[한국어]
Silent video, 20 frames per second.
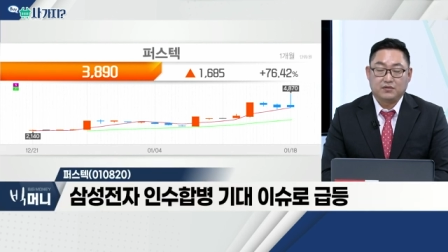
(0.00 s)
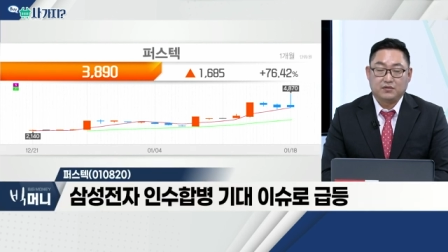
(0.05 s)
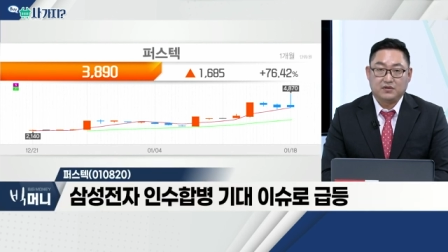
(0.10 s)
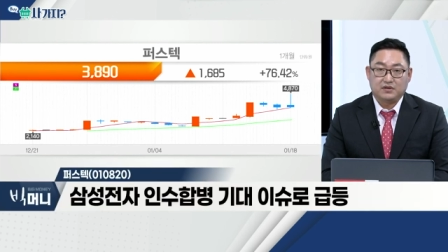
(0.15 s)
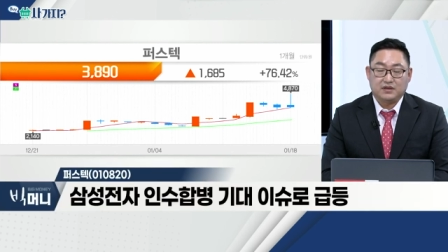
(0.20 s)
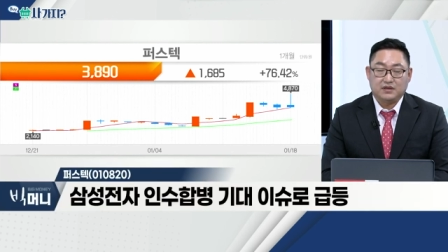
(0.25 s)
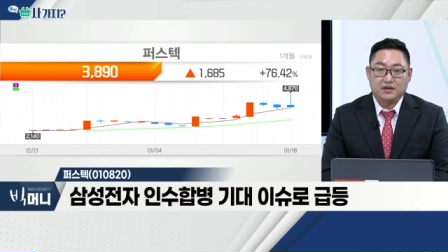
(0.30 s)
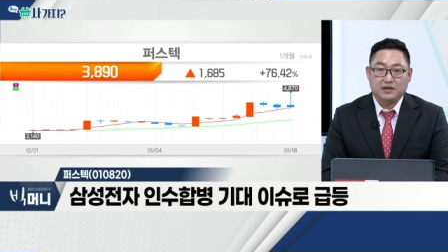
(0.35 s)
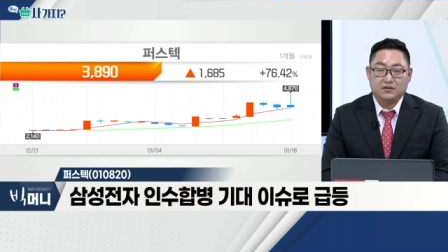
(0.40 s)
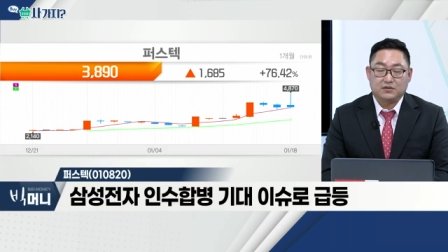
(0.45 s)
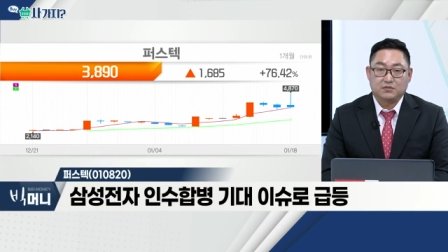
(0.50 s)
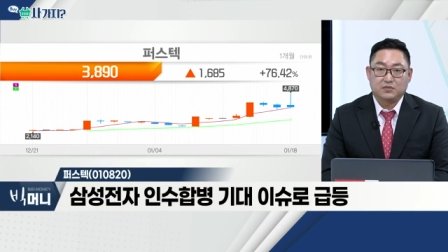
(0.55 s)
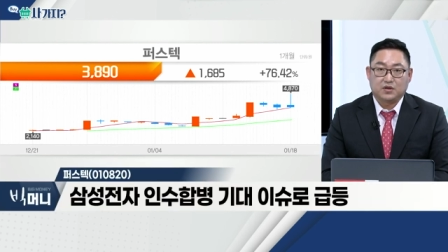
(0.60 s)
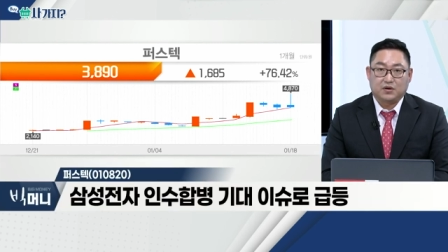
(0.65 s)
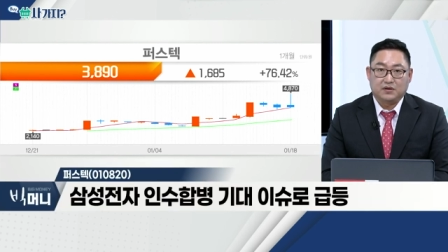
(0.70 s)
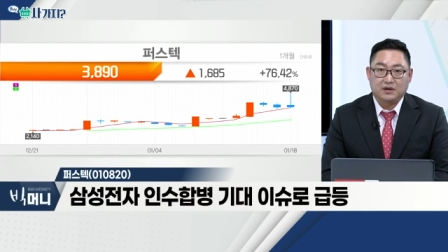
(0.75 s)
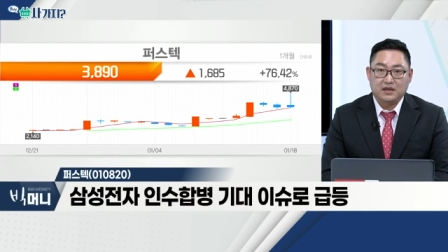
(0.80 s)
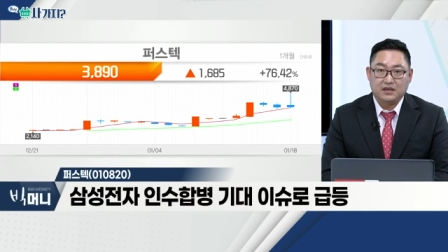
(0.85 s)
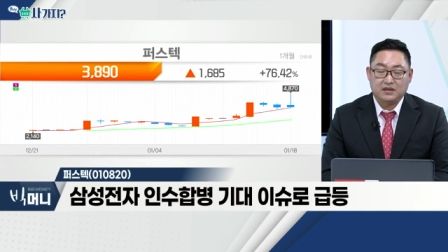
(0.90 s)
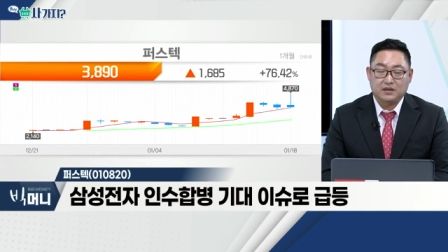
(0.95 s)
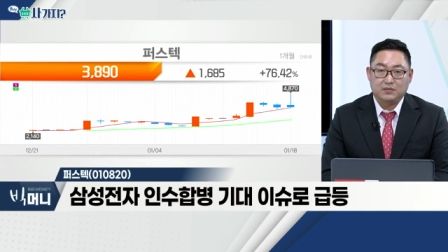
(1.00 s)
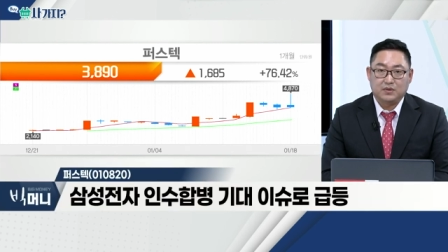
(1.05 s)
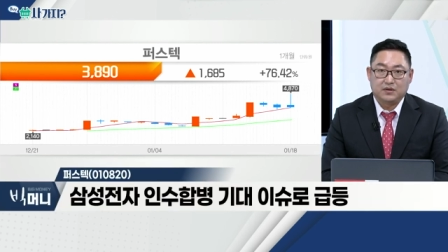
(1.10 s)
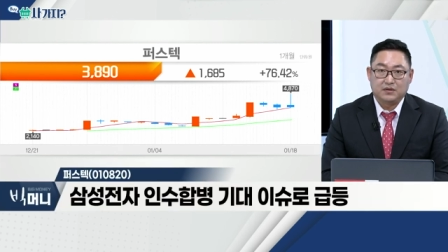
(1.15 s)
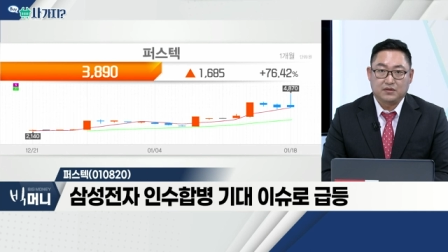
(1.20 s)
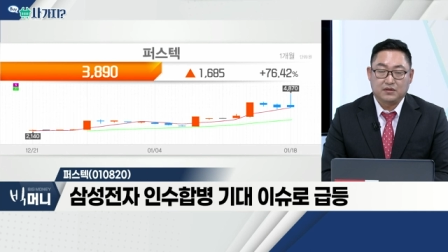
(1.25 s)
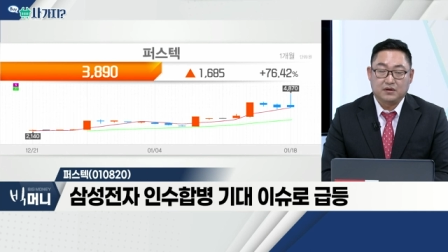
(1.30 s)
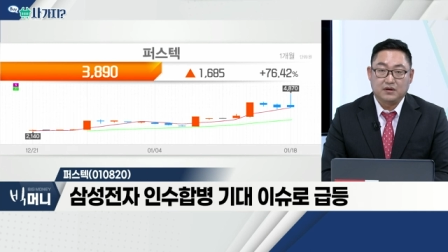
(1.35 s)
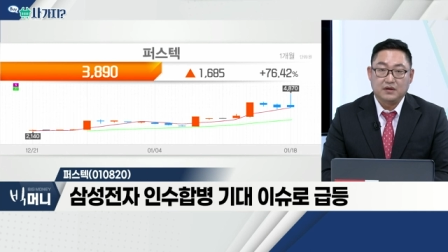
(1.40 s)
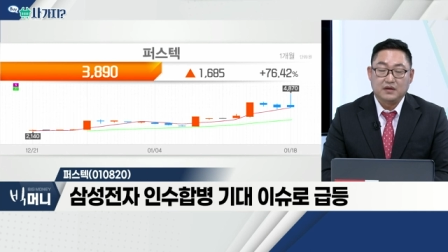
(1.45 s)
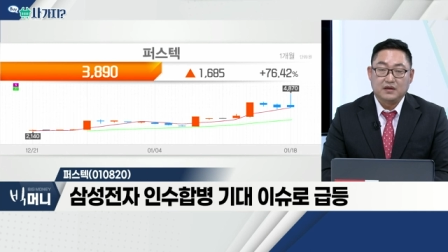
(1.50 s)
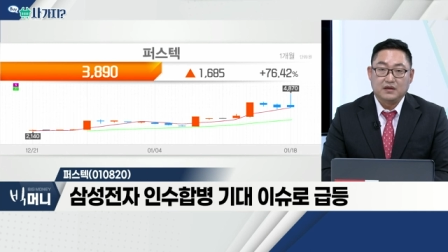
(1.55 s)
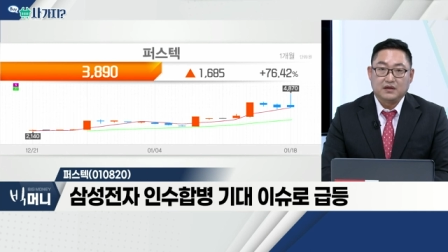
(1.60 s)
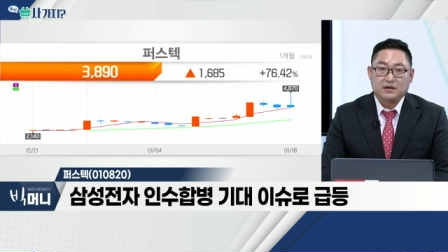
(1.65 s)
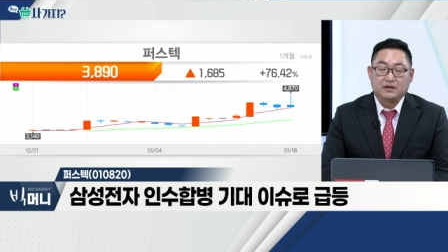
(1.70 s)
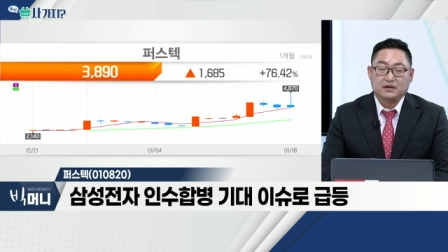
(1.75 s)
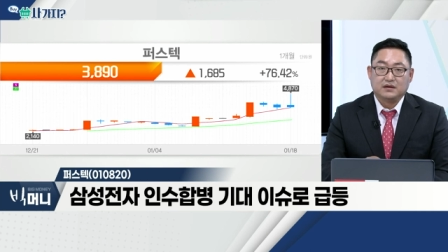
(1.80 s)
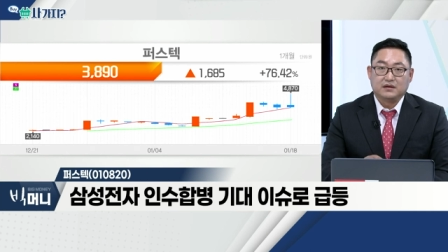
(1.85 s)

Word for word: 소식이 좀 전해지면서 네.